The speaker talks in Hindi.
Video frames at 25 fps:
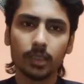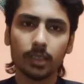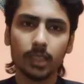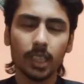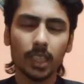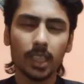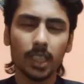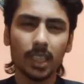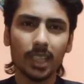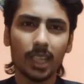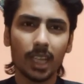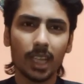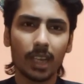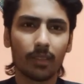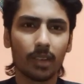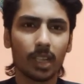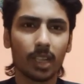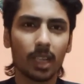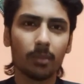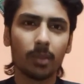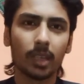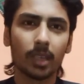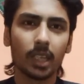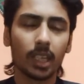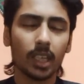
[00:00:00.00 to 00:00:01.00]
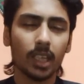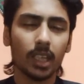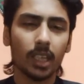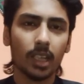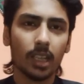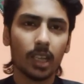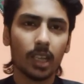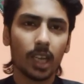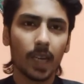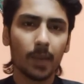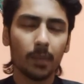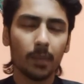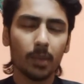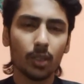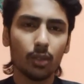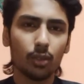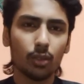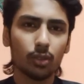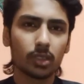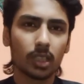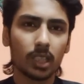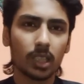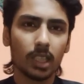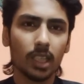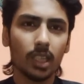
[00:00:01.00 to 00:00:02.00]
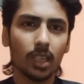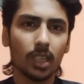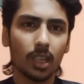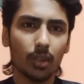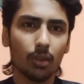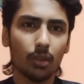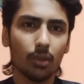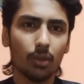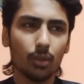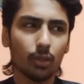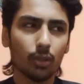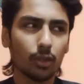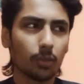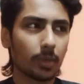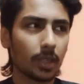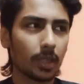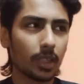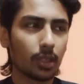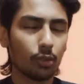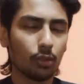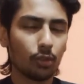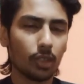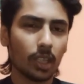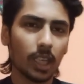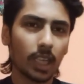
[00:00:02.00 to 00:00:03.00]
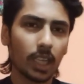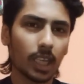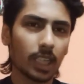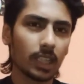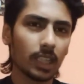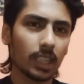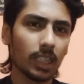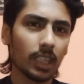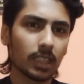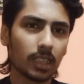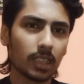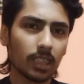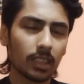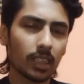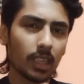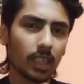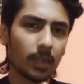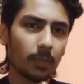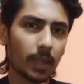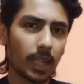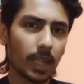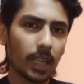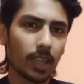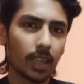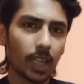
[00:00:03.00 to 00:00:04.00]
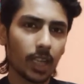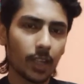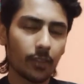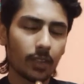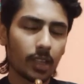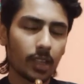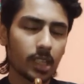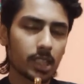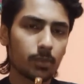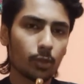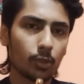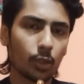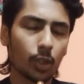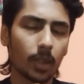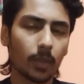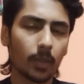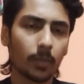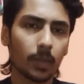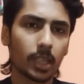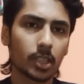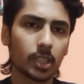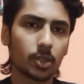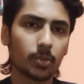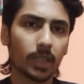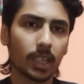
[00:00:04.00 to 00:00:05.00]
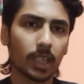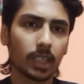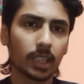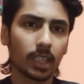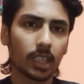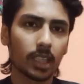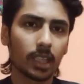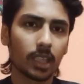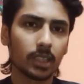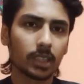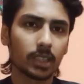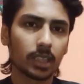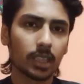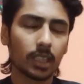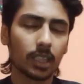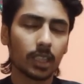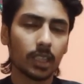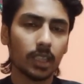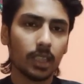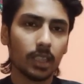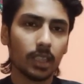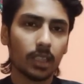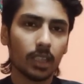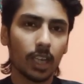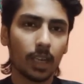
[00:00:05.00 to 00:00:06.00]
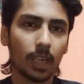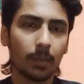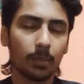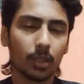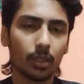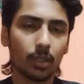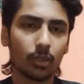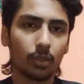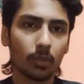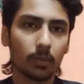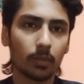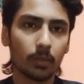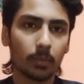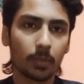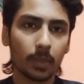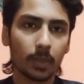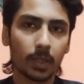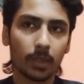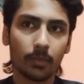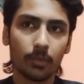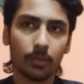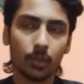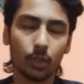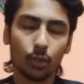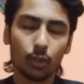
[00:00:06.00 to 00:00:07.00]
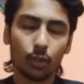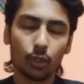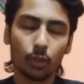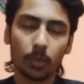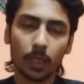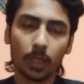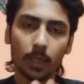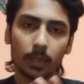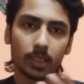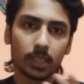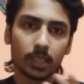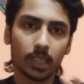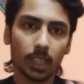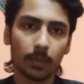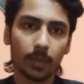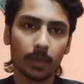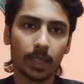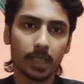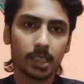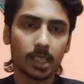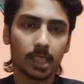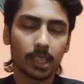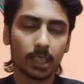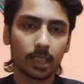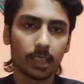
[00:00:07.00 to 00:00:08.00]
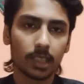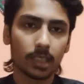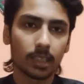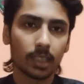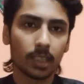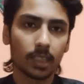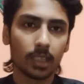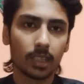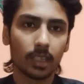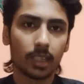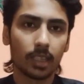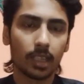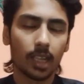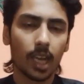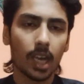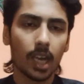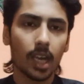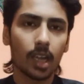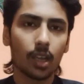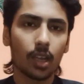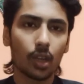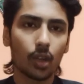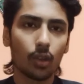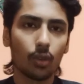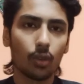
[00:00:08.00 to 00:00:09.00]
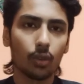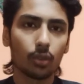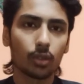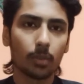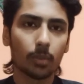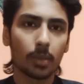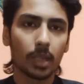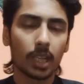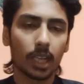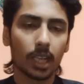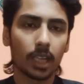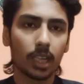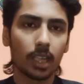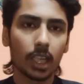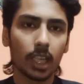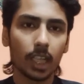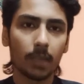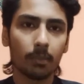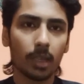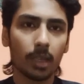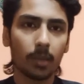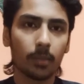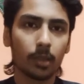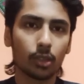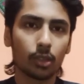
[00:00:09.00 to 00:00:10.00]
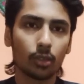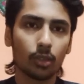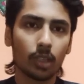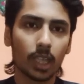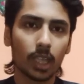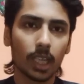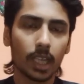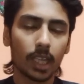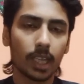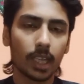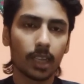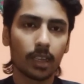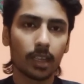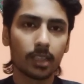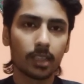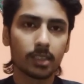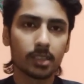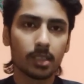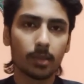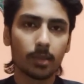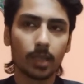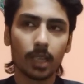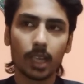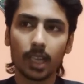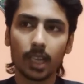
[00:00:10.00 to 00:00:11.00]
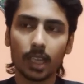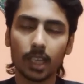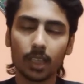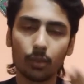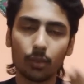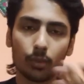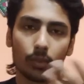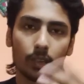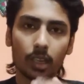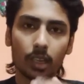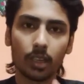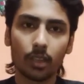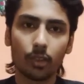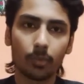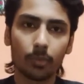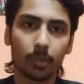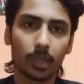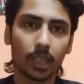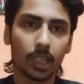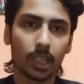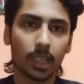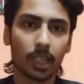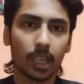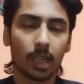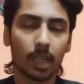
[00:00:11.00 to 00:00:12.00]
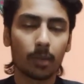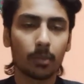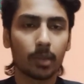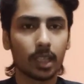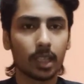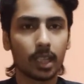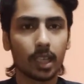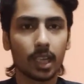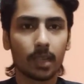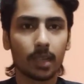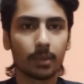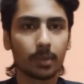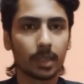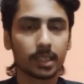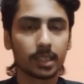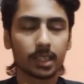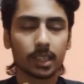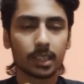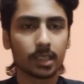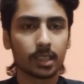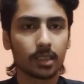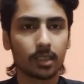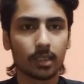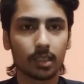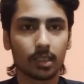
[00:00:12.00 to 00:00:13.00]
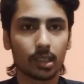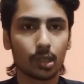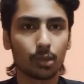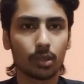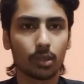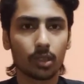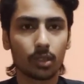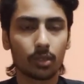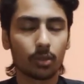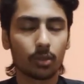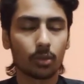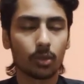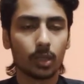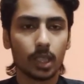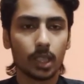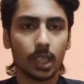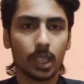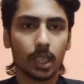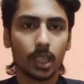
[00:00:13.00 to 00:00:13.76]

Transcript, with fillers: ये लेवल है भाई अब इनको जलील करो तो फिर दुनिया कहती है इतने तेरे पैराग्राफ फेसबुक के पेज पे आते हैं नीचे अब इनको फिर यूट्यूब के नीचे कमेंट्स आते हैं इतने ना करो तो फिर अगली टीम के बंदों ने कहना है अंग्रेज़ी में आके ट्विटर के ऊपर के यार भैया आप ऐसे ऐसे करते हो देखो